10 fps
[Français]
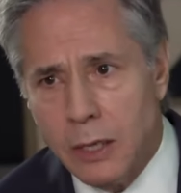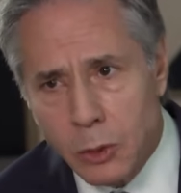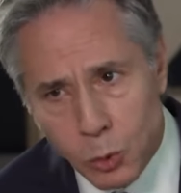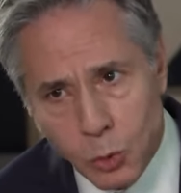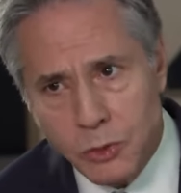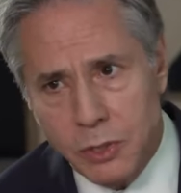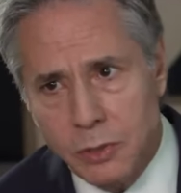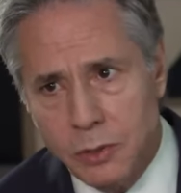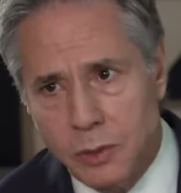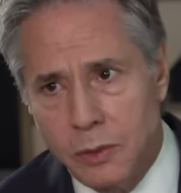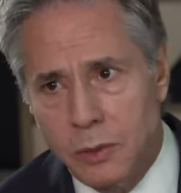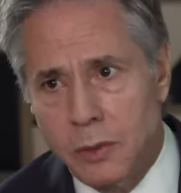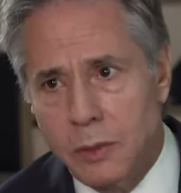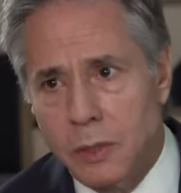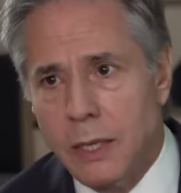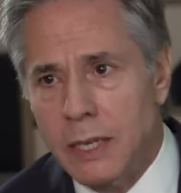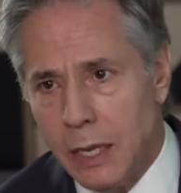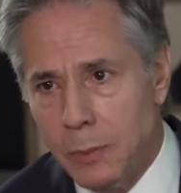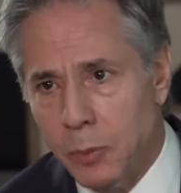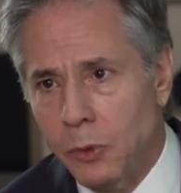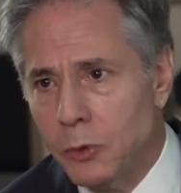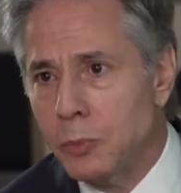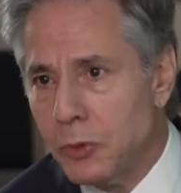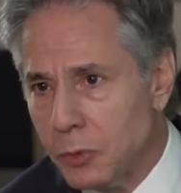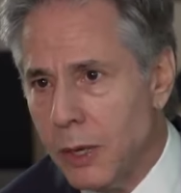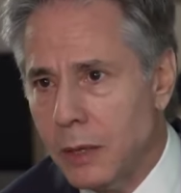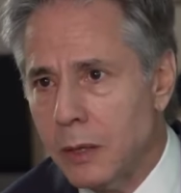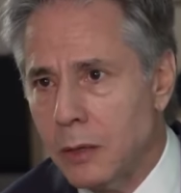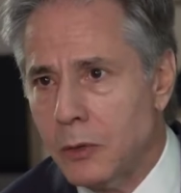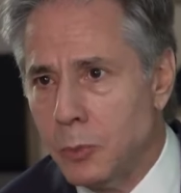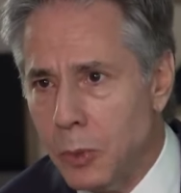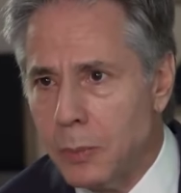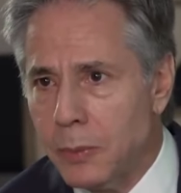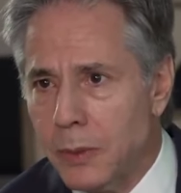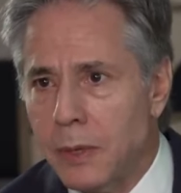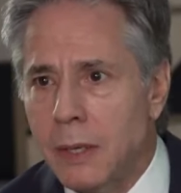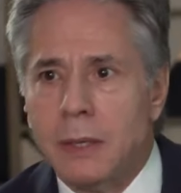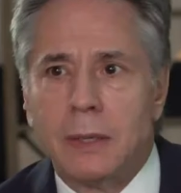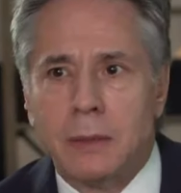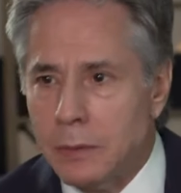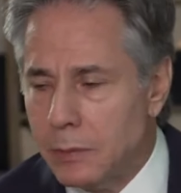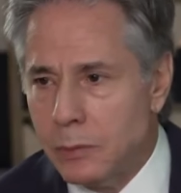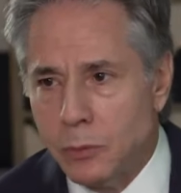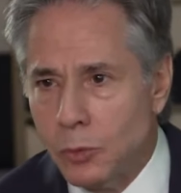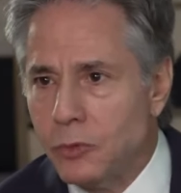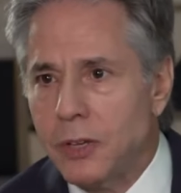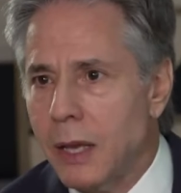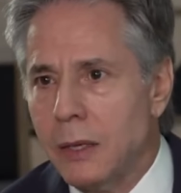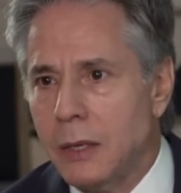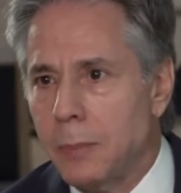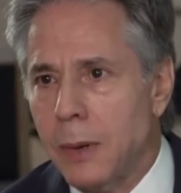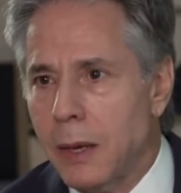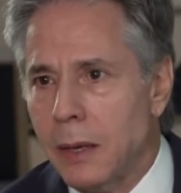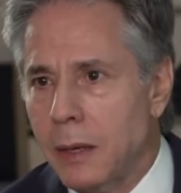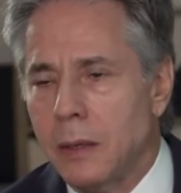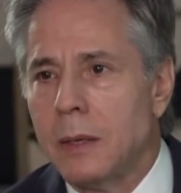écoutent et qui répondent aux besoins du peuple. Tout ça n'est pas,